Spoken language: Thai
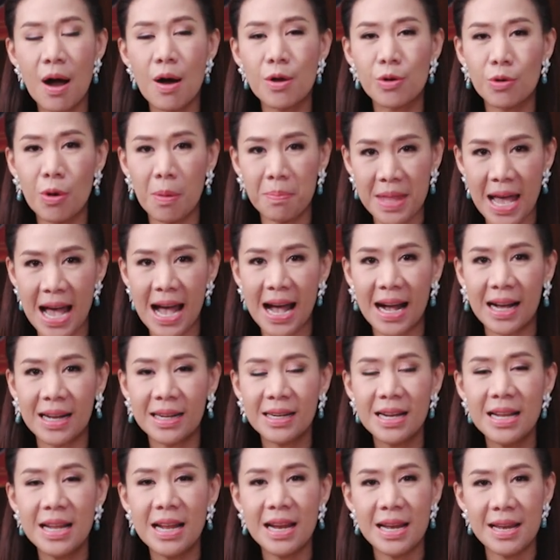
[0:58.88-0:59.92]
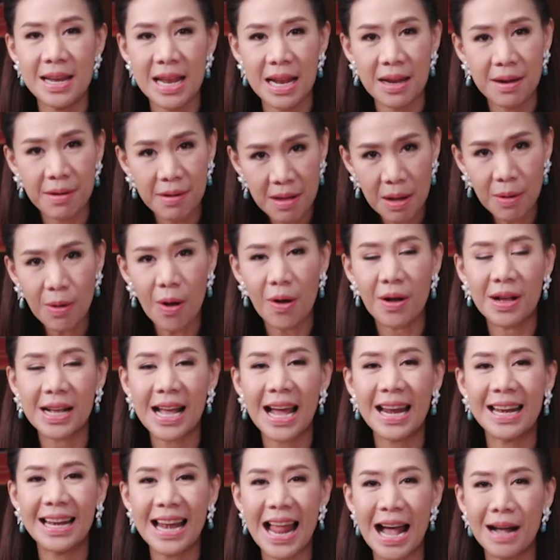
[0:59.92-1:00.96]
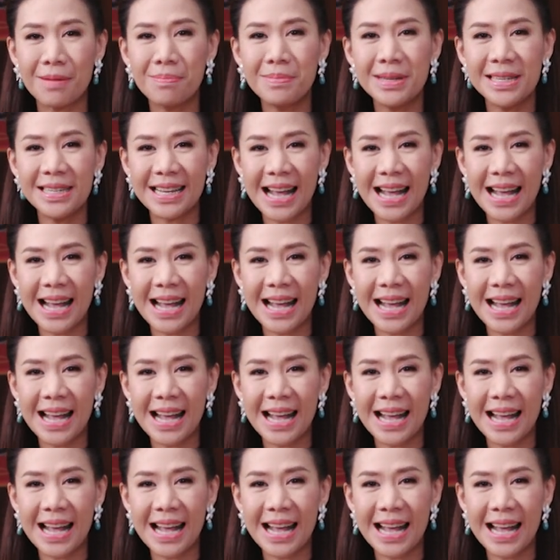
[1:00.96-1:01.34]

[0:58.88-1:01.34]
รวมทั้งเน้นเรื่องของการล้างมือ